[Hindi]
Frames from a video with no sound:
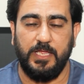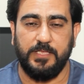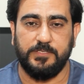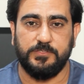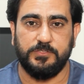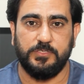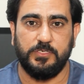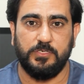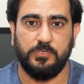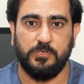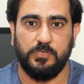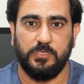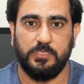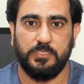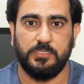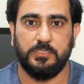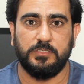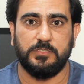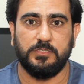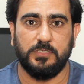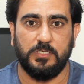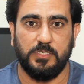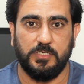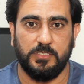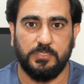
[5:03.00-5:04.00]
एज ए
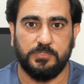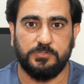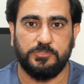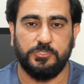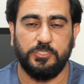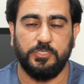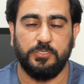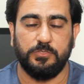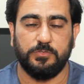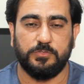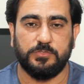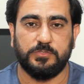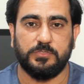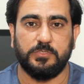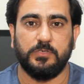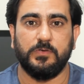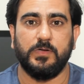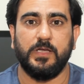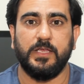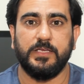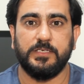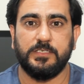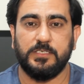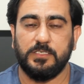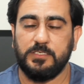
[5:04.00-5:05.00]
लॉयर शी लुक्स
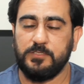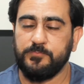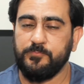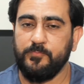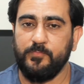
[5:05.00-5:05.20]
ग्रेट